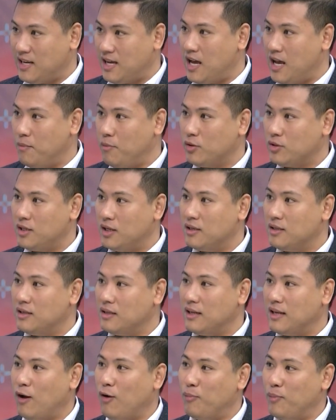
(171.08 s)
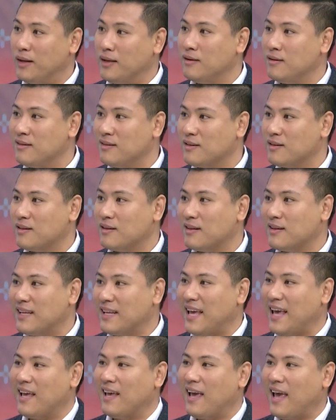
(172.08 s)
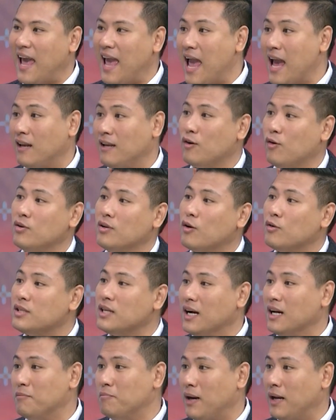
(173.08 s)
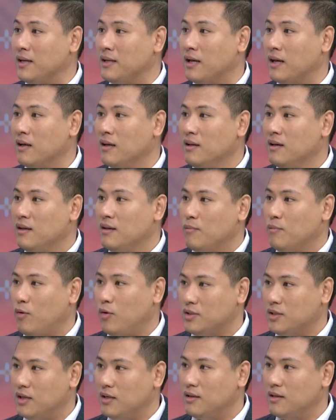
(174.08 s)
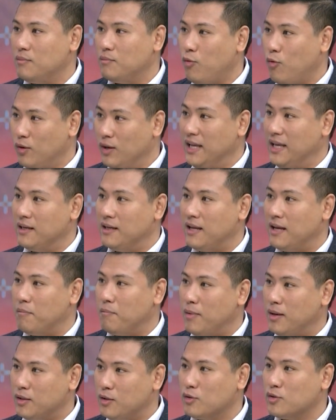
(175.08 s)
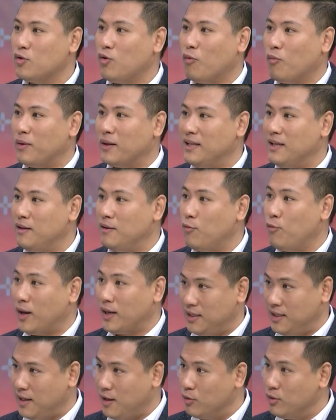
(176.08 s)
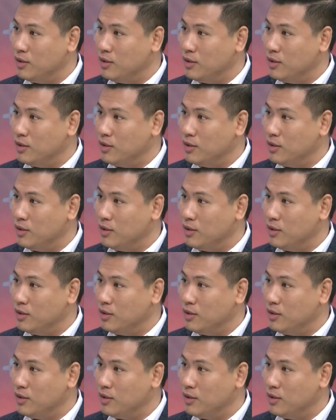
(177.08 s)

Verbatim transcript: ใช่ เพราะฉะนั้นเราเป็นแขกหรือคนที่เขาเชิญไปเนี่ยถูกเพราะฉะนั้นพุงหลีดเนี่ยมันต้องส่งไปที่วัดที่เขา